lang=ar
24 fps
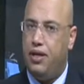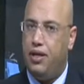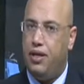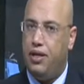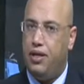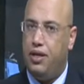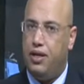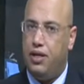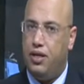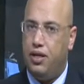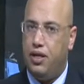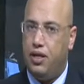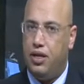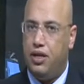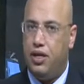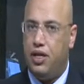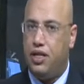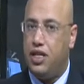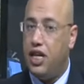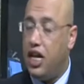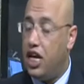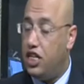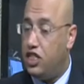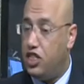
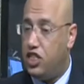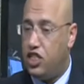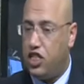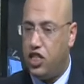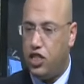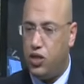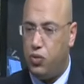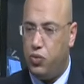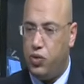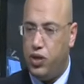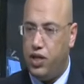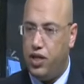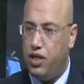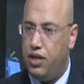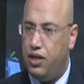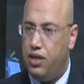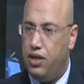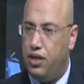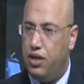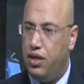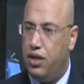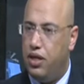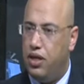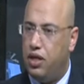النتائج الشتويه
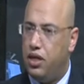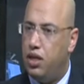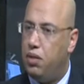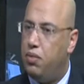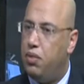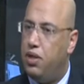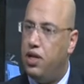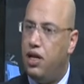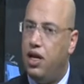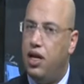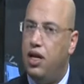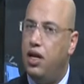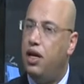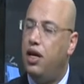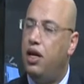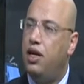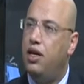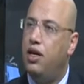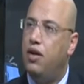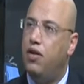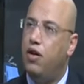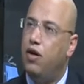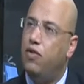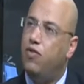طبعا هلا
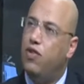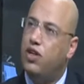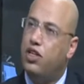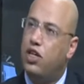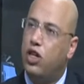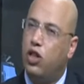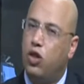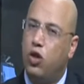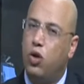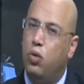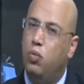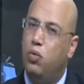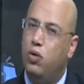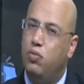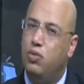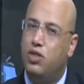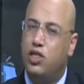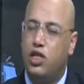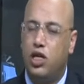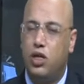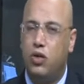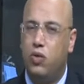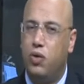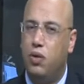احنا فتره القبول
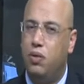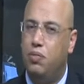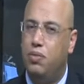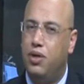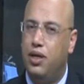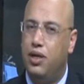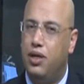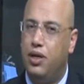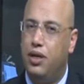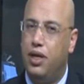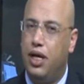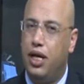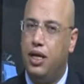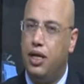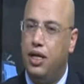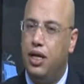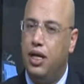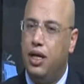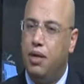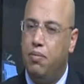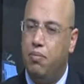بالشتوي بن يعني